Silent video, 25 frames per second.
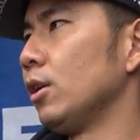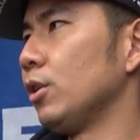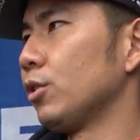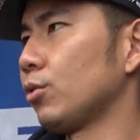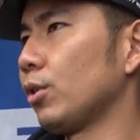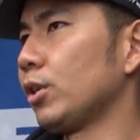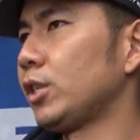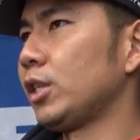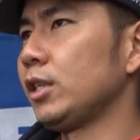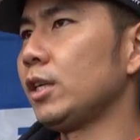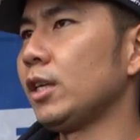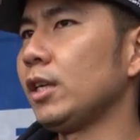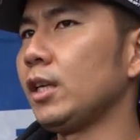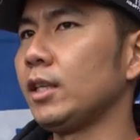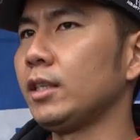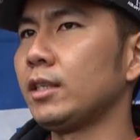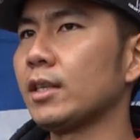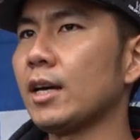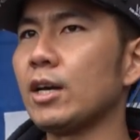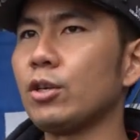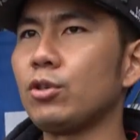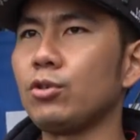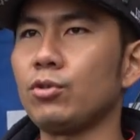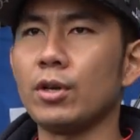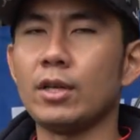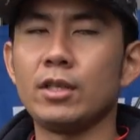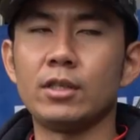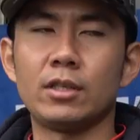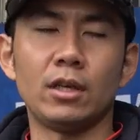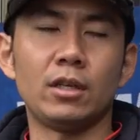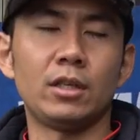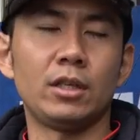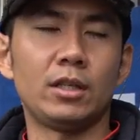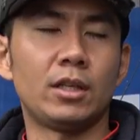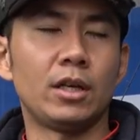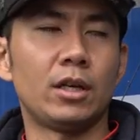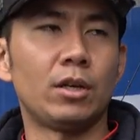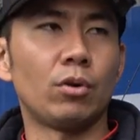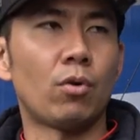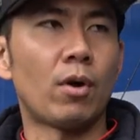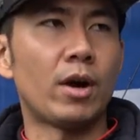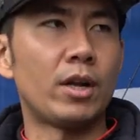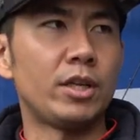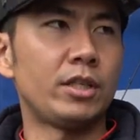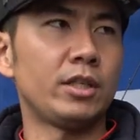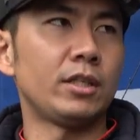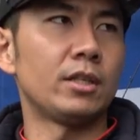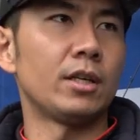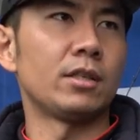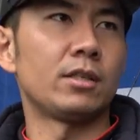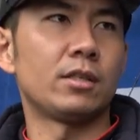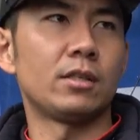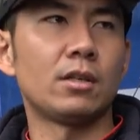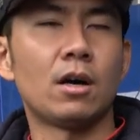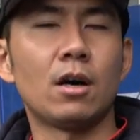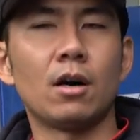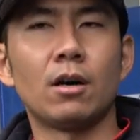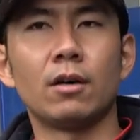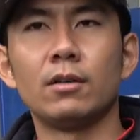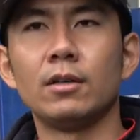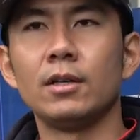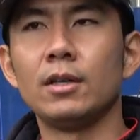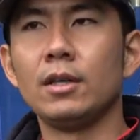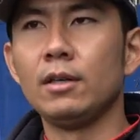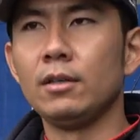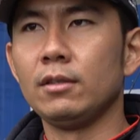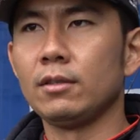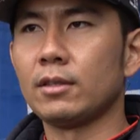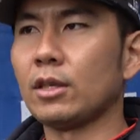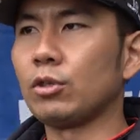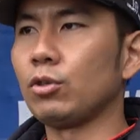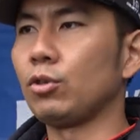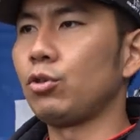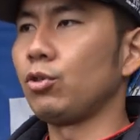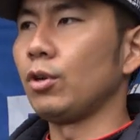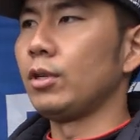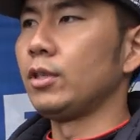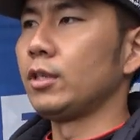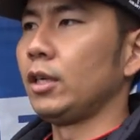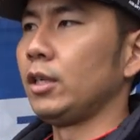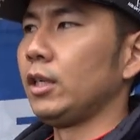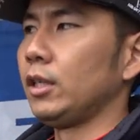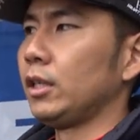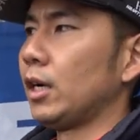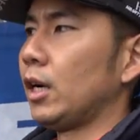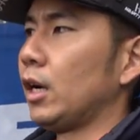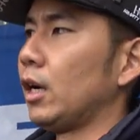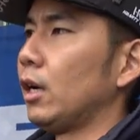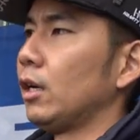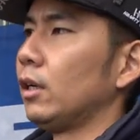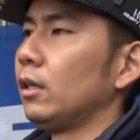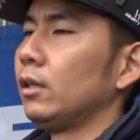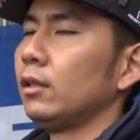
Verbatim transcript: 所以今天你在选择你的环境的时候，再去选择你的饵。